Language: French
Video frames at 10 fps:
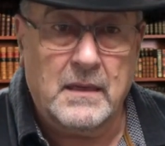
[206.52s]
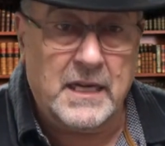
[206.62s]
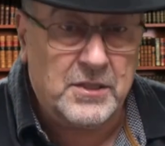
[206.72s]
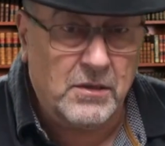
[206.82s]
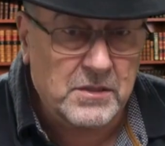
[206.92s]

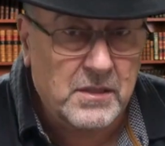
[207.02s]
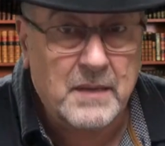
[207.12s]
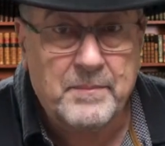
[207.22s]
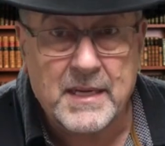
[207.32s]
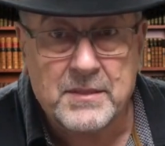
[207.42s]
Les chances de
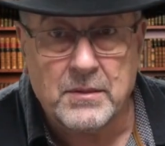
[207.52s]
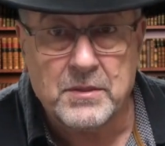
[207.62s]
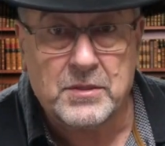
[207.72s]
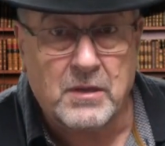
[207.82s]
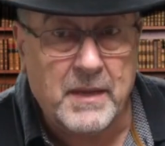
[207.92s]
la
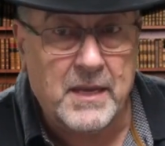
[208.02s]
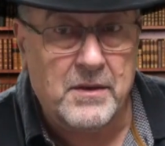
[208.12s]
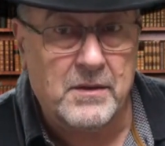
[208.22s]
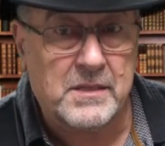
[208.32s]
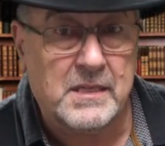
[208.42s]
personne sont
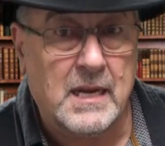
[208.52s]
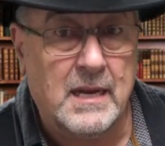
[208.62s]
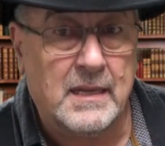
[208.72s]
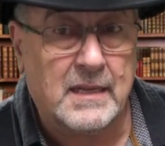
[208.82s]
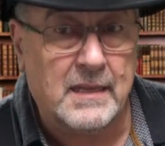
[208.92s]
meilleures si
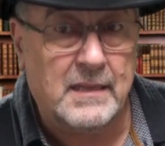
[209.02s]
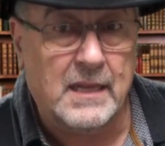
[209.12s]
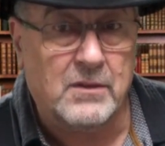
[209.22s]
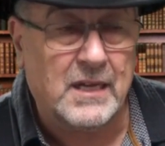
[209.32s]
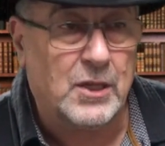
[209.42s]
elle est
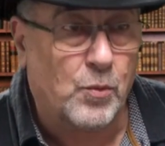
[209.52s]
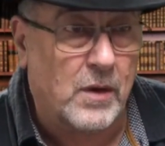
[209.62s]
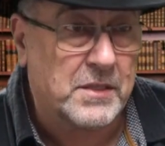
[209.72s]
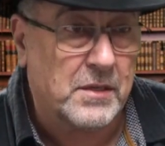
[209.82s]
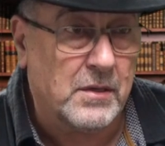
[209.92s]
traitée dans les
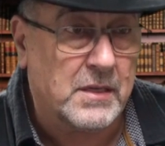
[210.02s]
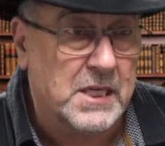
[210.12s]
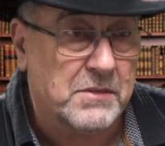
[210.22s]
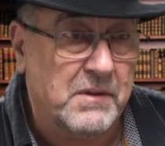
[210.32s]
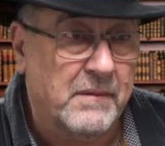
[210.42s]
trois heures
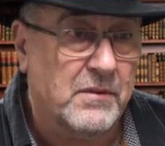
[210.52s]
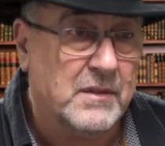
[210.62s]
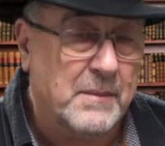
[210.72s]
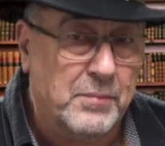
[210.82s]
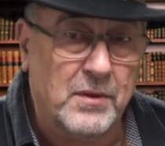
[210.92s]
qui suivent le
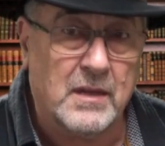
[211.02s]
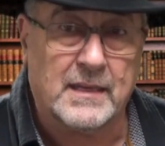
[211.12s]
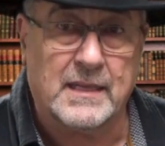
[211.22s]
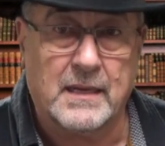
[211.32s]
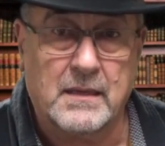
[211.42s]
début de
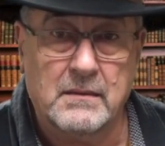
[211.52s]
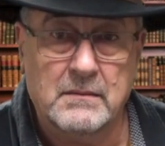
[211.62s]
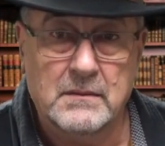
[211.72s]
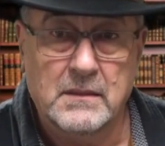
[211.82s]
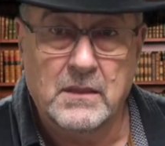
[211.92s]
l'attaque.
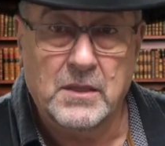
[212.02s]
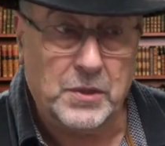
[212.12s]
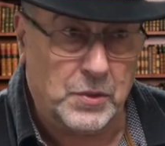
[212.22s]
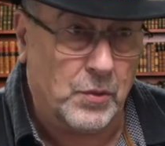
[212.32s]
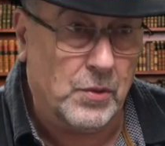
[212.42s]

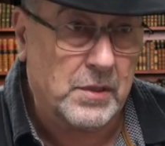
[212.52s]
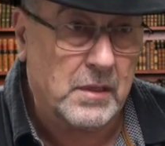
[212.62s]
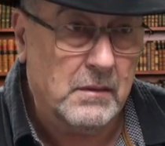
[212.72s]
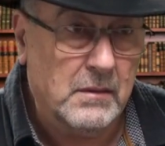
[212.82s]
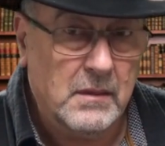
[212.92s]

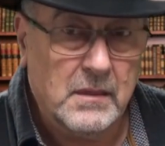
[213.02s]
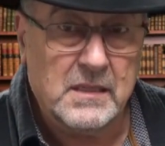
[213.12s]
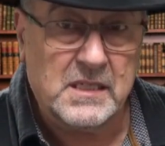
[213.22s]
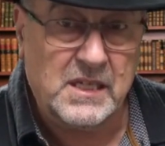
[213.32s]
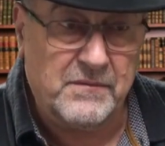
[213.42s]
Donc,
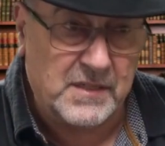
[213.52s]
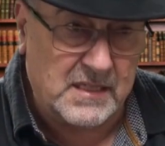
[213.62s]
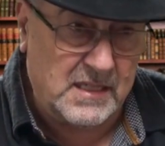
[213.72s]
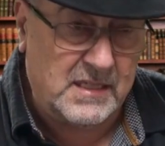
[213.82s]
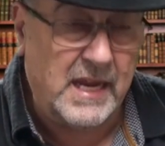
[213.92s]
si vous
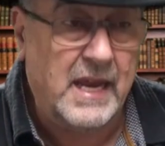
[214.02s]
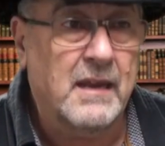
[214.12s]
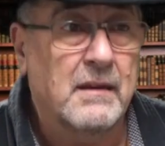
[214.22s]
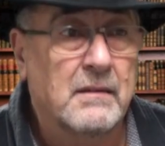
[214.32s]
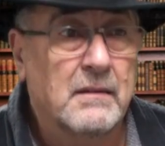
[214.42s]

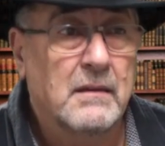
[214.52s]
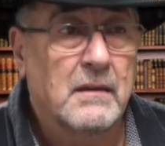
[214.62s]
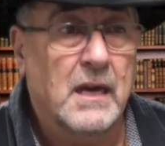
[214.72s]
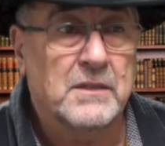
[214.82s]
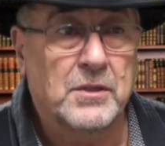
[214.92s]
assistez
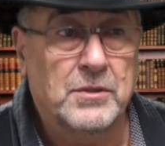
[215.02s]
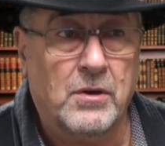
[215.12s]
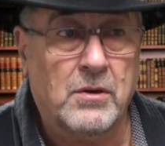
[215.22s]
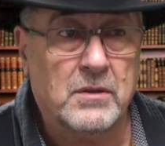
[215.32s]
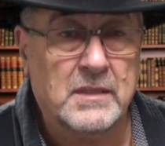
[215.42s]
à ce
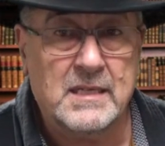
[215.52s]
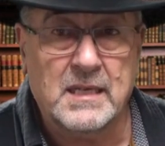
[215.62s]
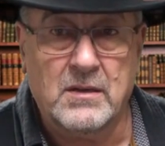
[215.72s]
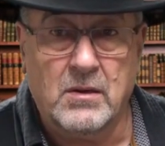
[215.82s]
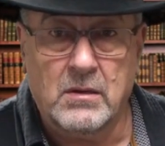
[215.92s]
genre
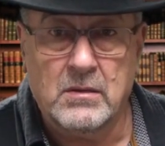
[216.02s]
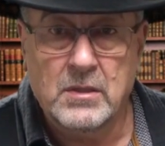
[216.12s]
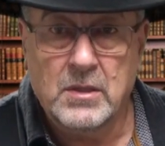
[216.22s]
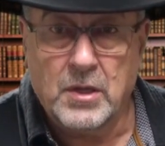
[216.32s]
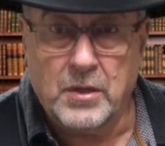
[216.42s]

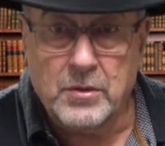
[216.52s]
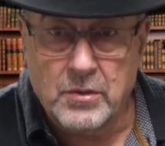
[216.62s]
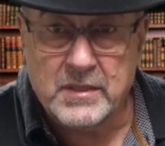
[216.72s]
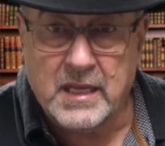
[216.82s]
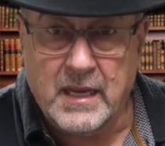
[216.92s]
d'accident,
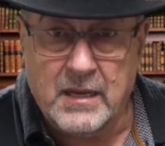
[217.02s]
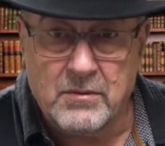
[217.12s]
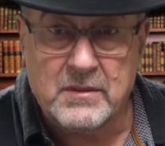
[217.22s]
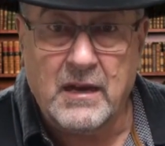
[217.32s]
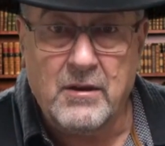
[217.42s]
notez,
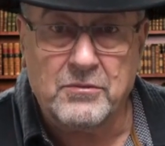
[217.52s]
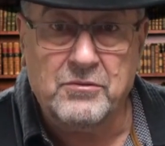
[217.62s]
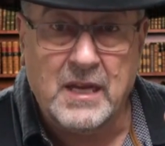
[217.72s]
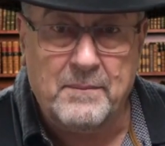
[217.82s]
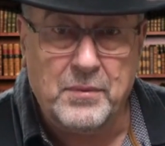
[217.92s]
notez l'heure
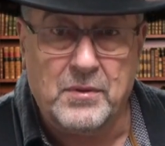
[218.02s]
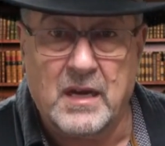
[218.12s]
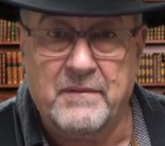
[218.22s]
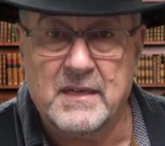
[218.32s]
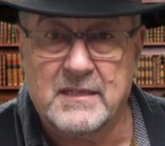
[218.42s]
du début
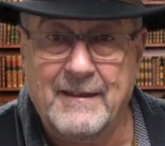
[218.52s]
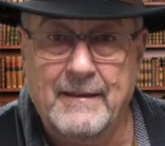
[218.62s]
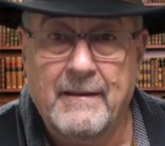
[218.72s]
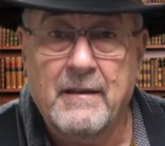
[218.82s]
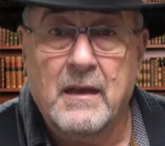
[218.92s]
de
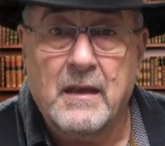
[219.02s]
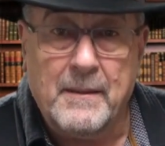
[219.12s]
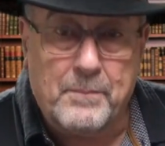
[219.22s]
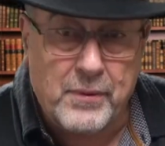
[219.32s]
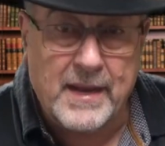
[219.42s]
l'AVC
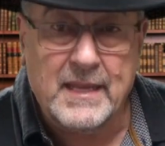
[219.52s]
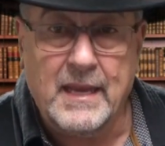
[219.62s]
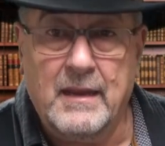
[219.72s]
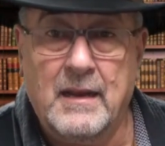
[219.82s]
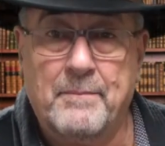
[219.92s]
et pour
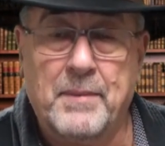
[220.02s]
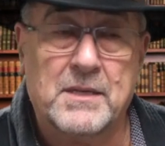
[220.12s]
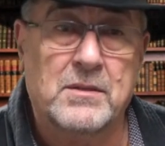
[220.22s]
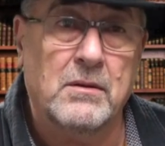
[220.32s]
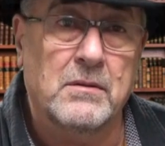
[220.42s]
aider la
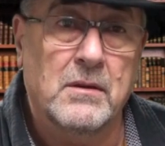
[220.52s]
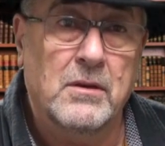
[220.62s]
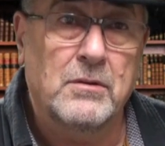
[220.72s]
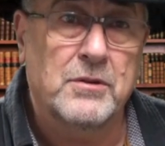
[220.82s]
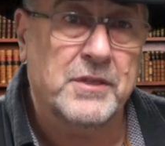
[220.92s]
personne,
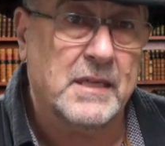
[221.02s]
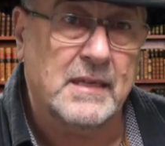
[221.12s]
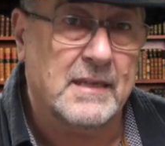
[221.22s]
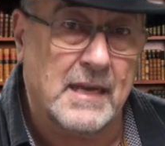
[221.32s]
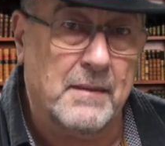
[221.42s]
le
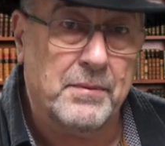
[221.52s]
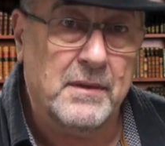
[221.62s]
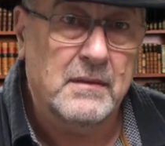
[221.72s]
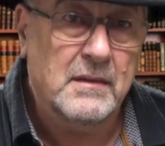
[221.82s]
geste est simple.